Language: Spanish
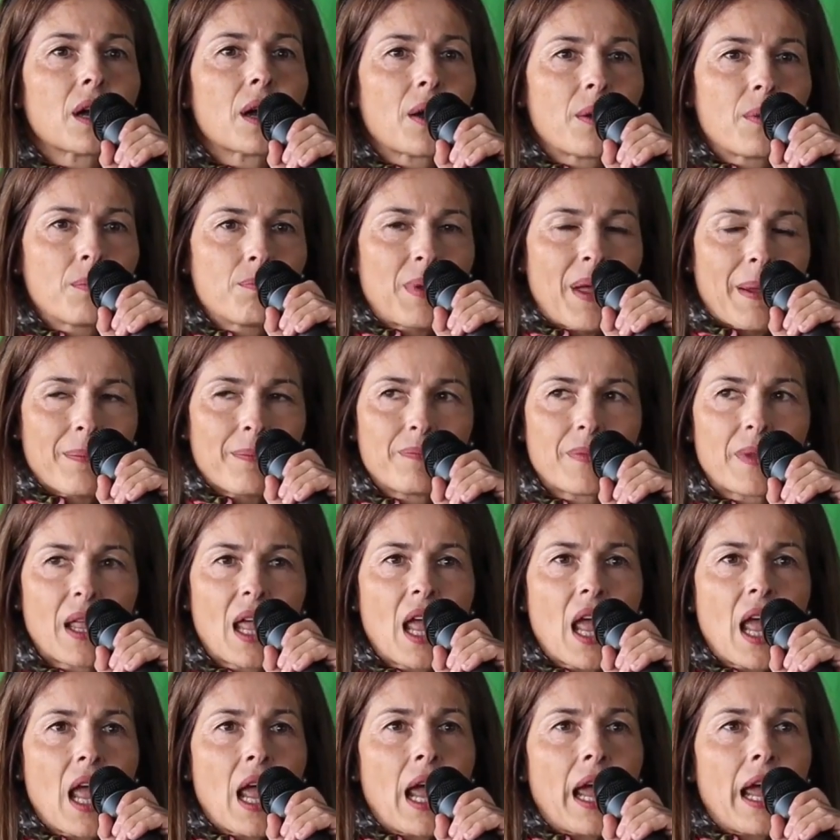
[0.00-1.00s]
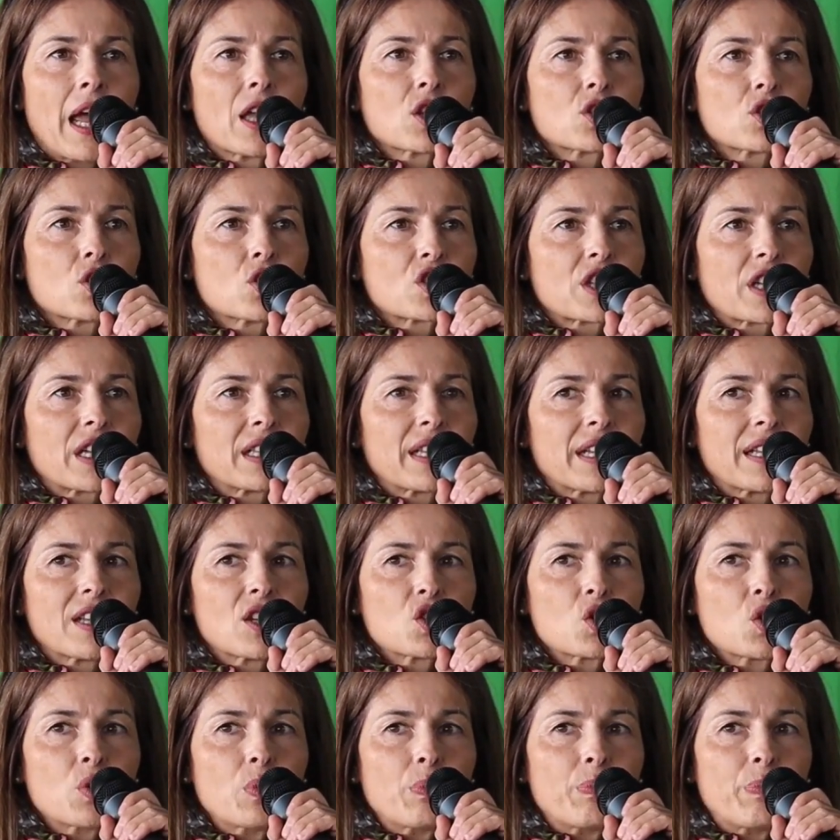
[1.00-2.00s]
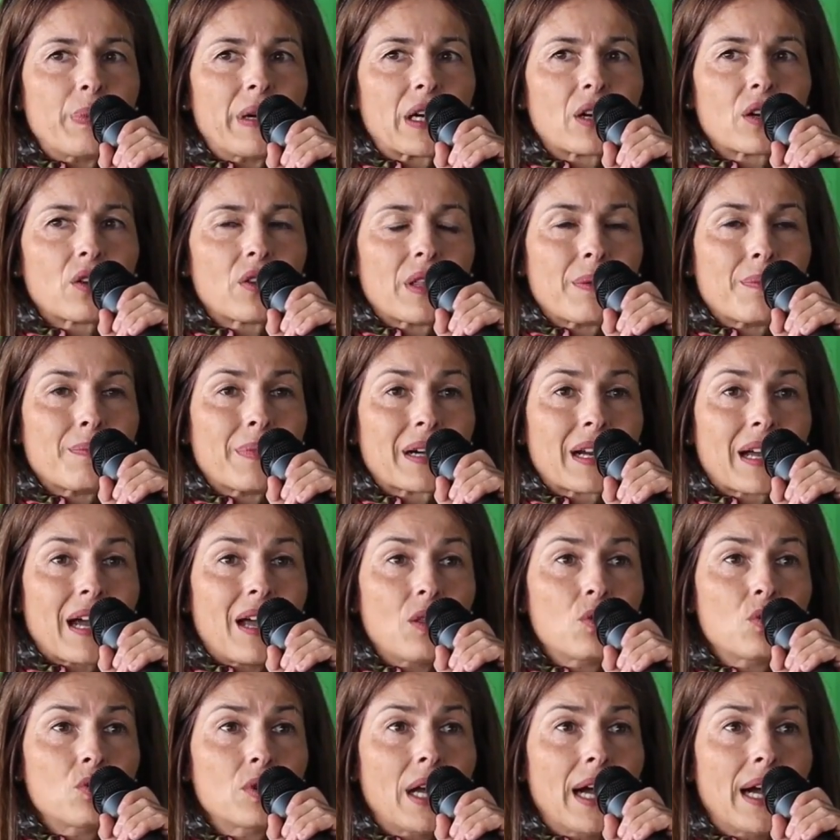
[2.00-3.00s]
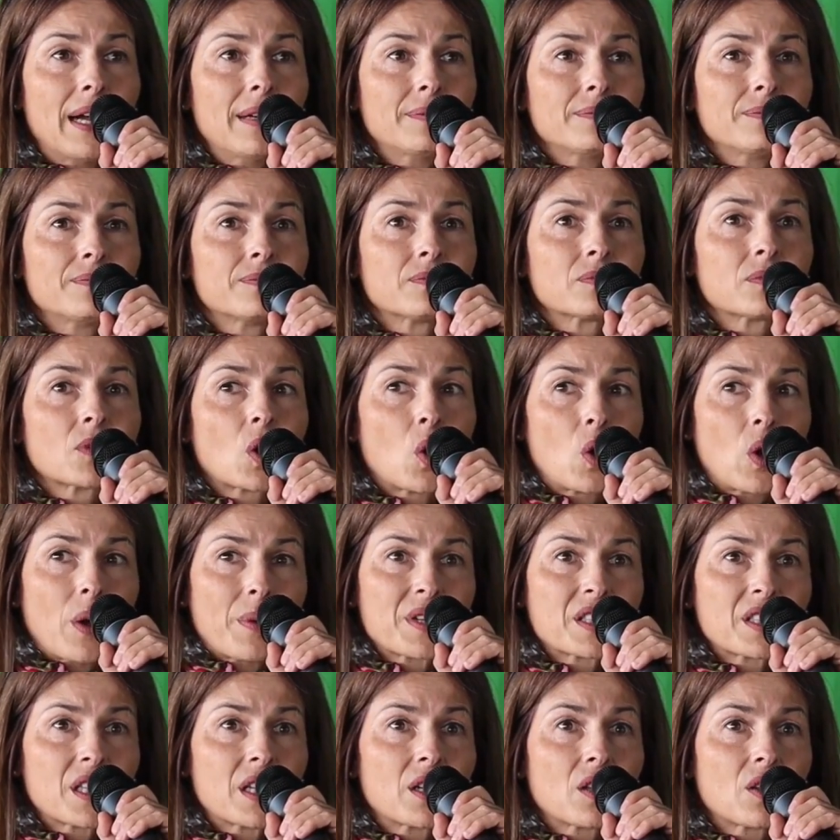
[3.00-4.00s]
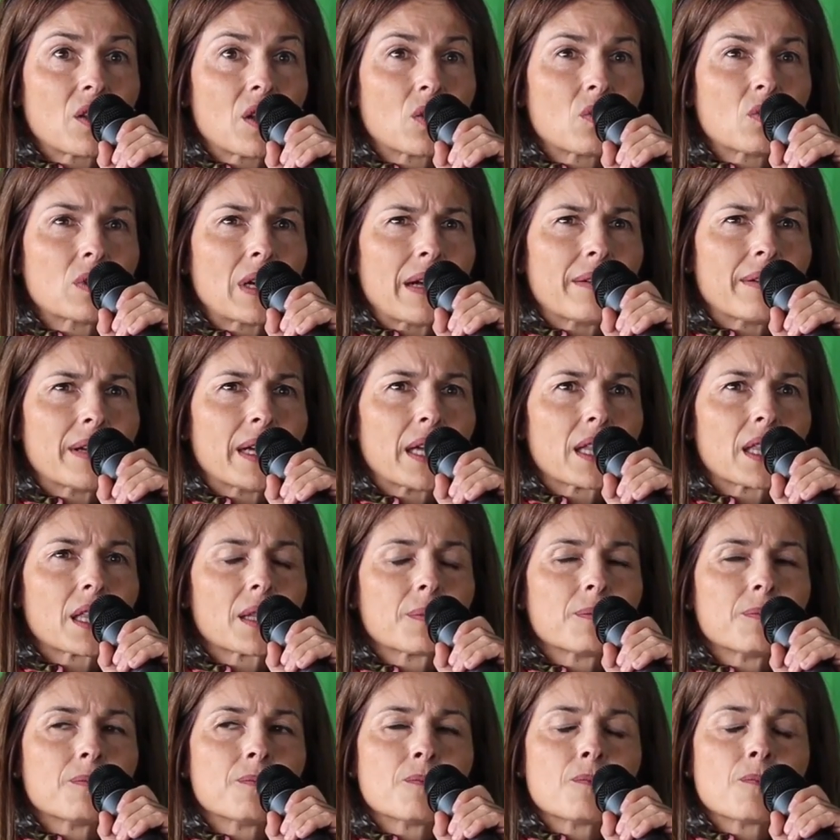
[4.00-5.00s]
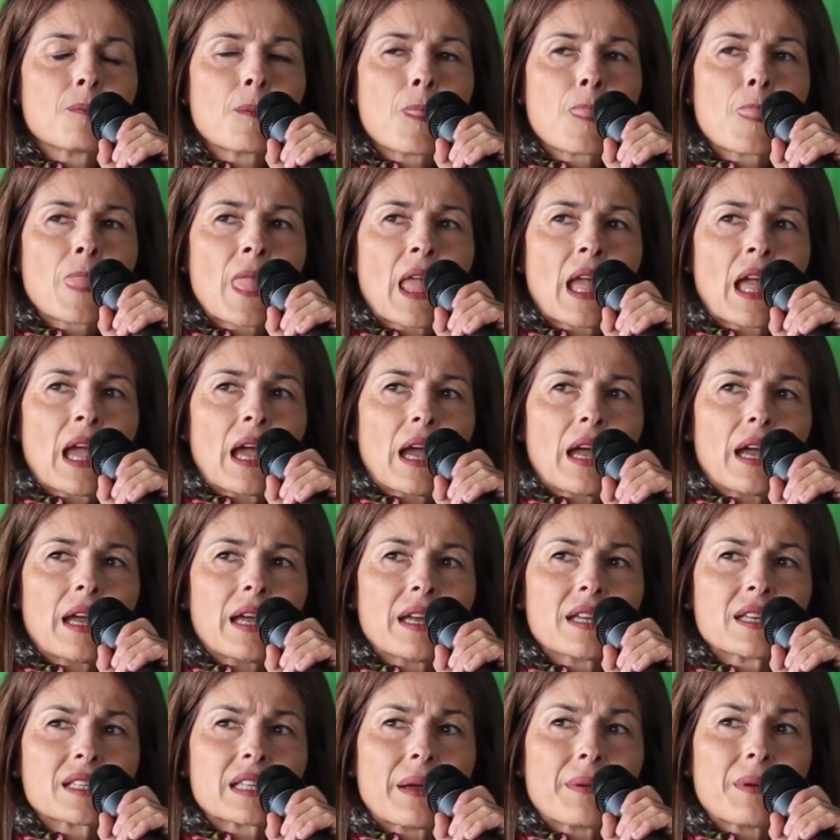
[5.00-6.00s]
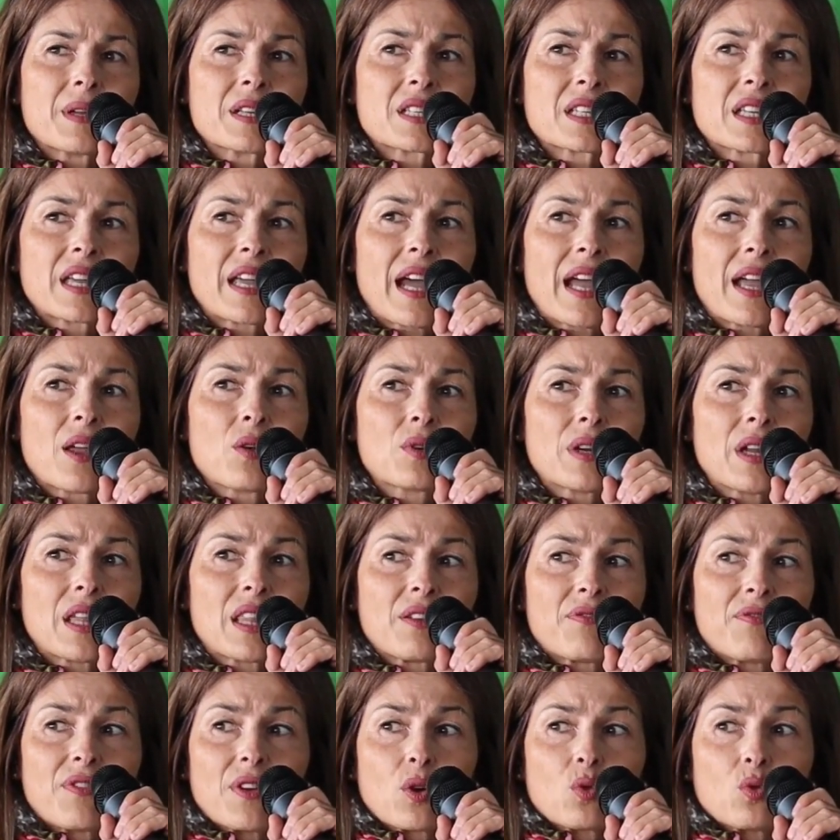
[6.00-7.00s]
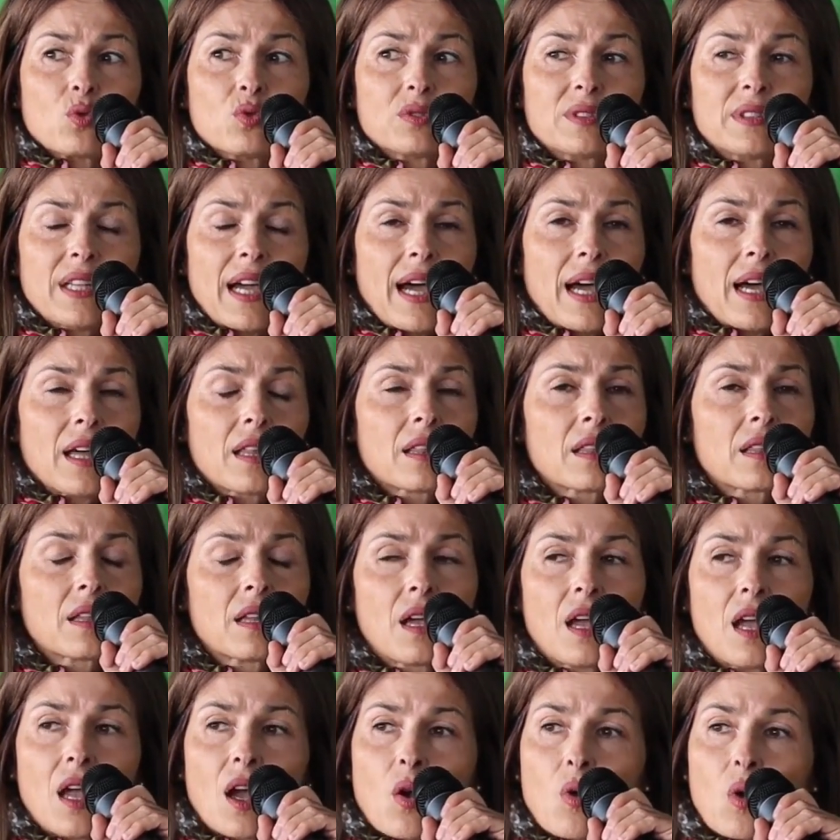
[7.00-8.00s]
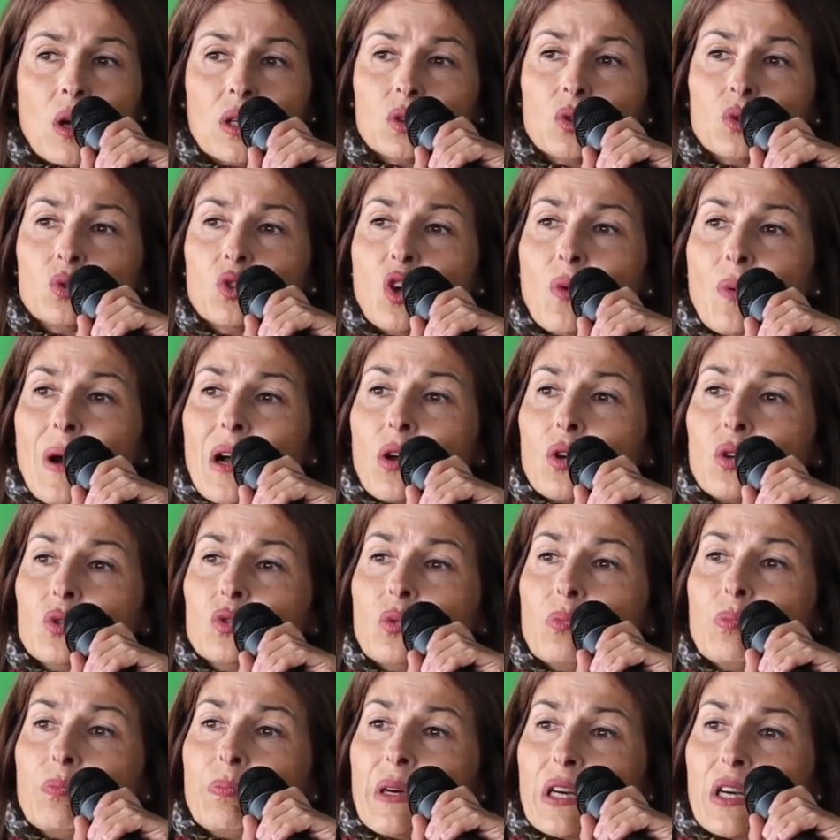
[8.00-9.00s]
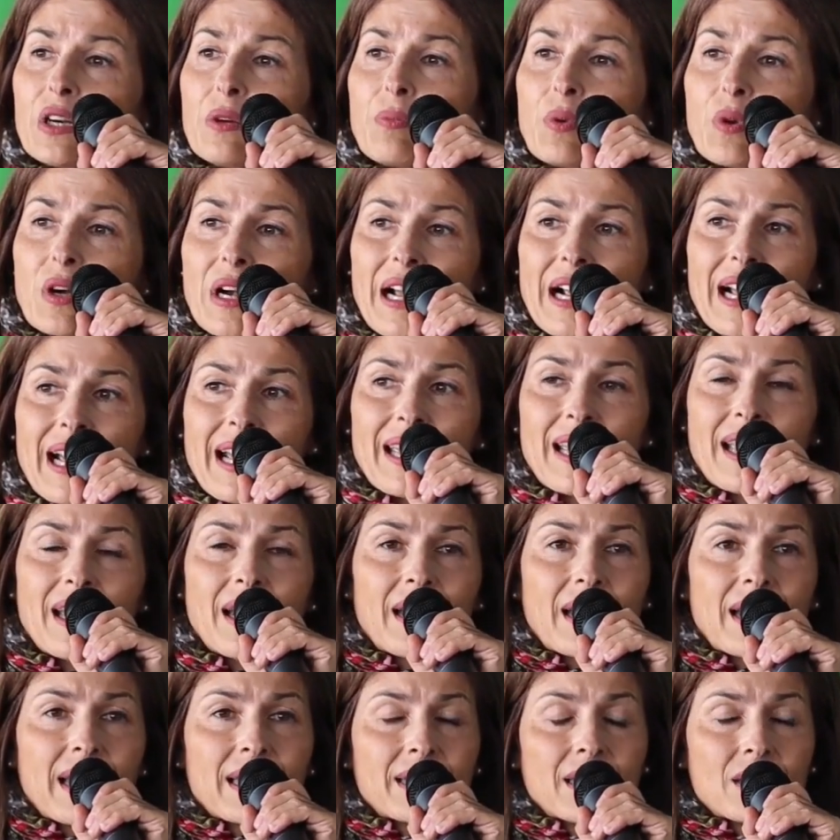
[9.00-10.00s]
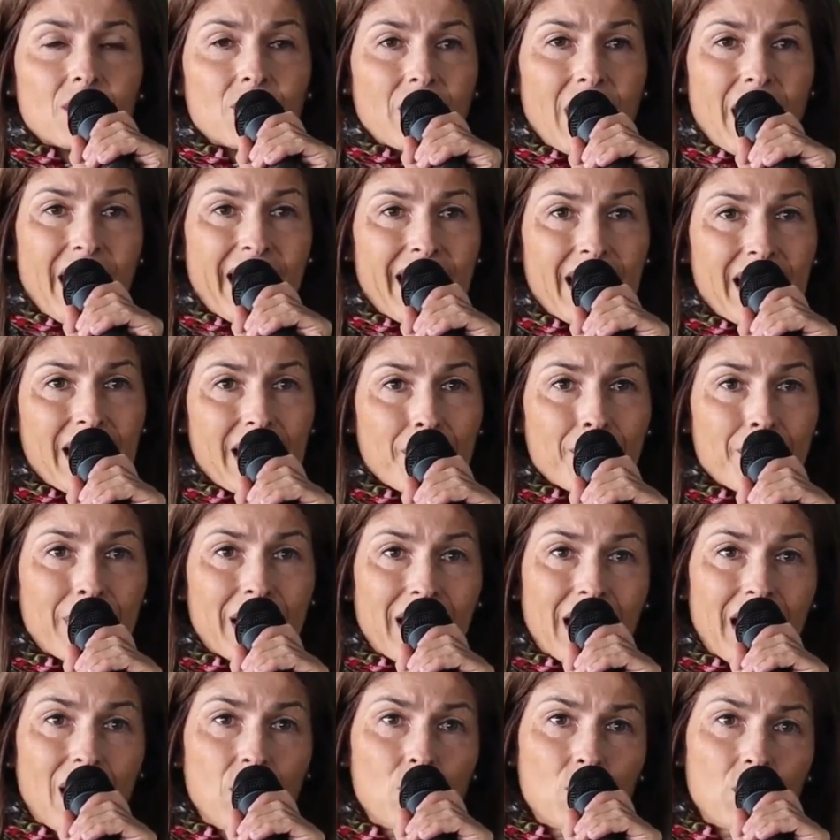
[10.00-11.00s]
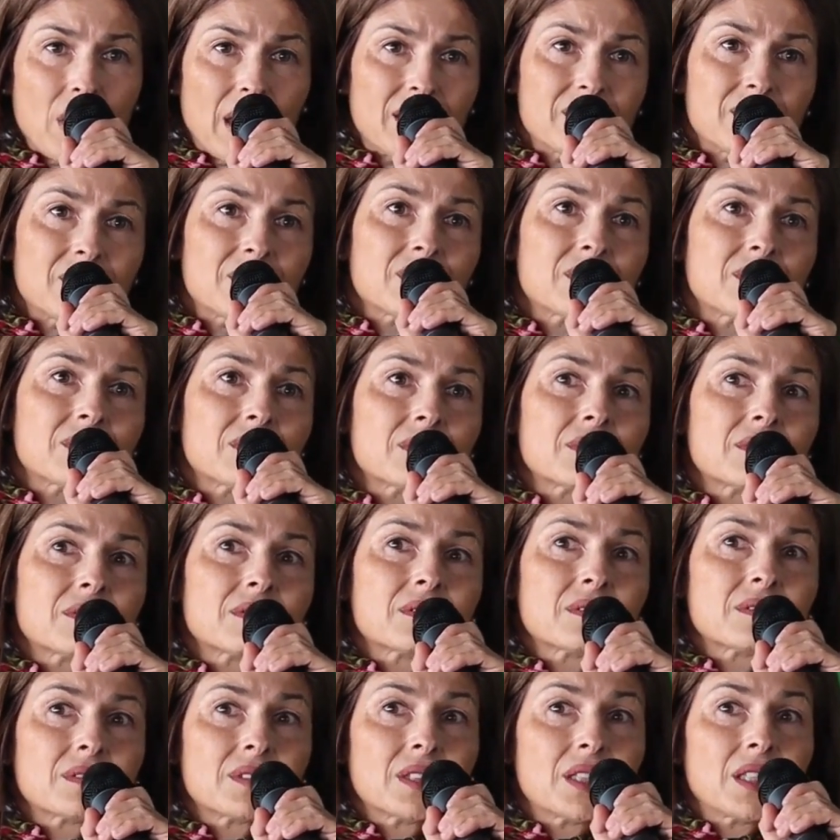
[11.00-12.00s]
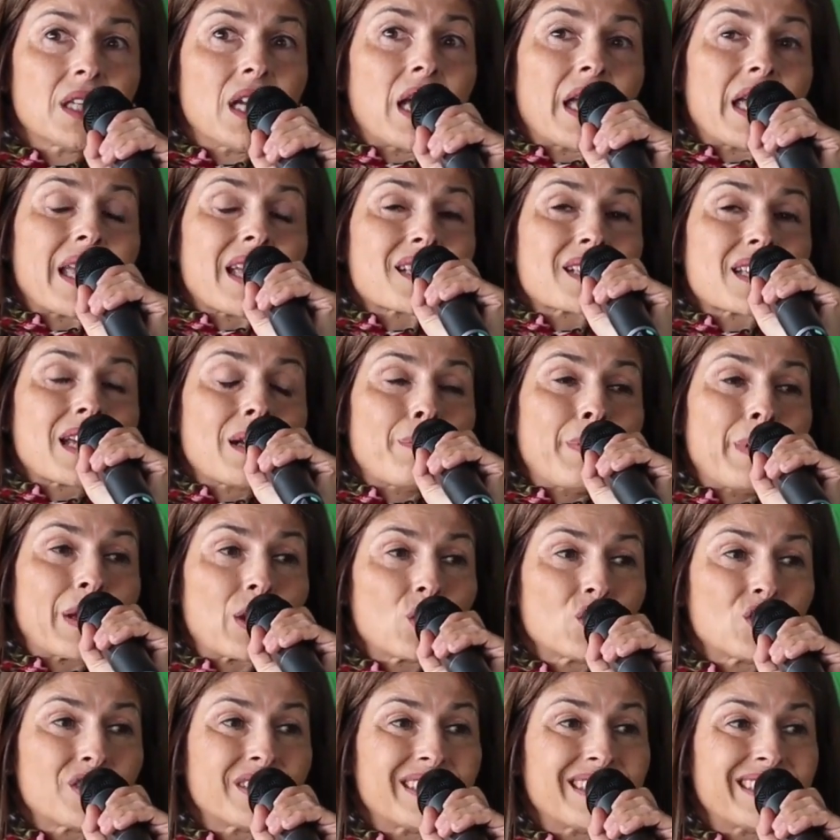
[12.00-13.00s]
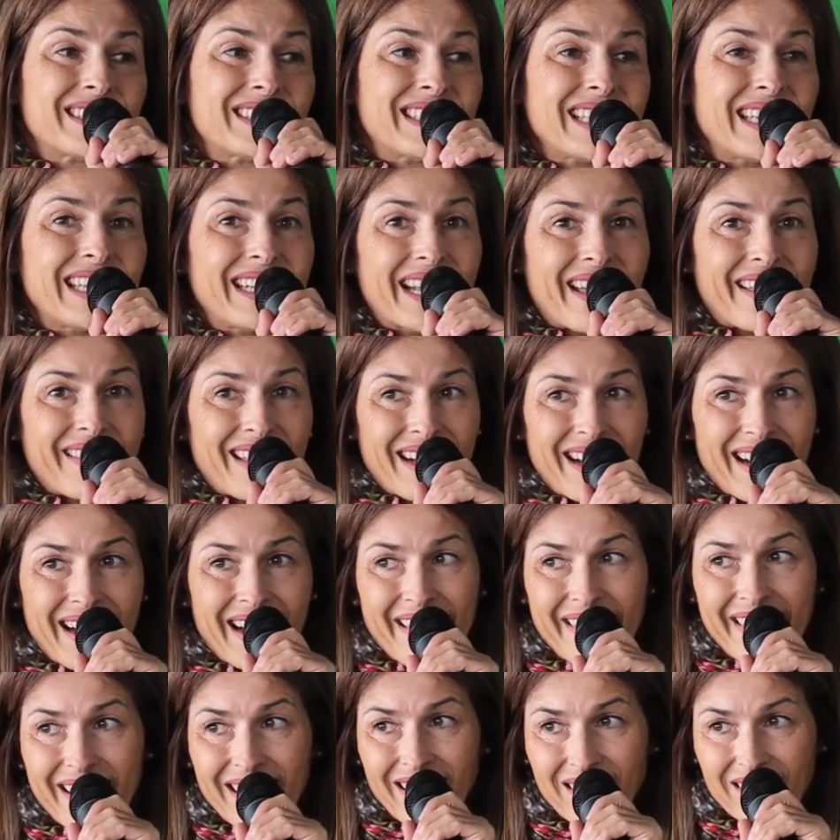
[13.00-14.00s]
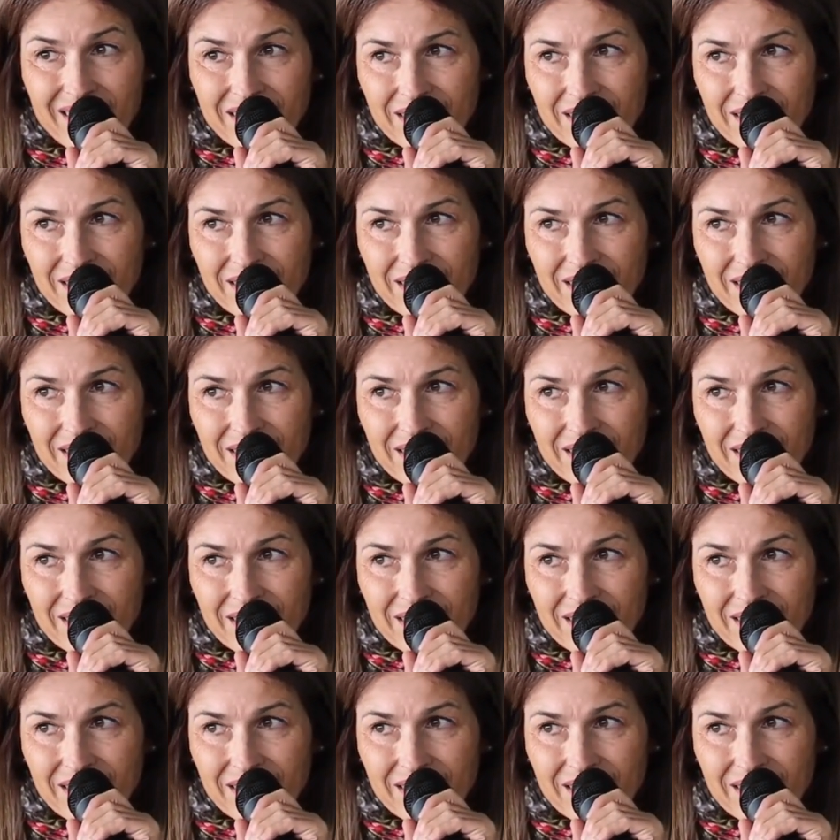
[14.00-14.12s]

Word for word: Bien. Entonces los que tenéis un perro de envergadura, o lo habéis tenido alguna vez, eh, sabéis que hay una dificultad cuando uno va con un perro por la calle que tiene una gran envergadura. Y es que el perro tira de la cadena.